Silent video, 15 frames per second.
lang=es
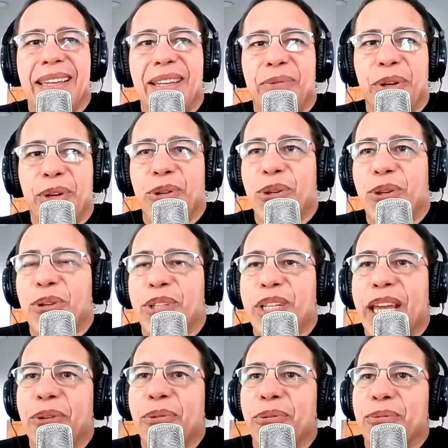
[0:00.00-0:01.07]
bueno, yo no
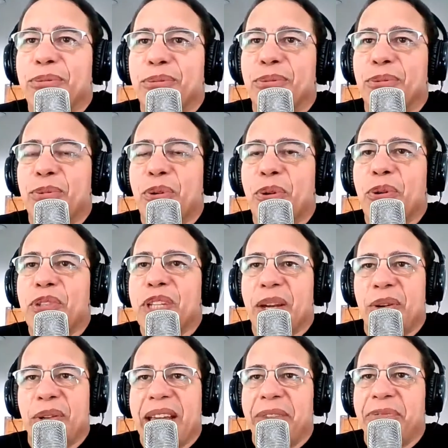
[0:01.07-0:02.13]
sé, un,
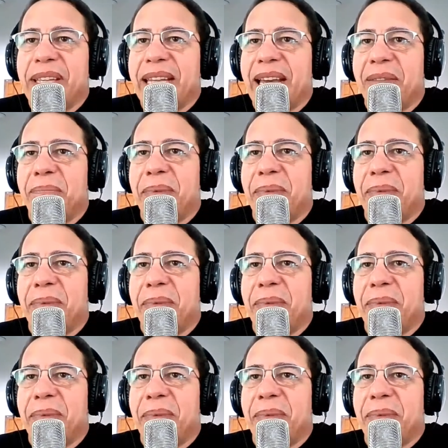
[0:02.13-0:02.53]
consejo ya final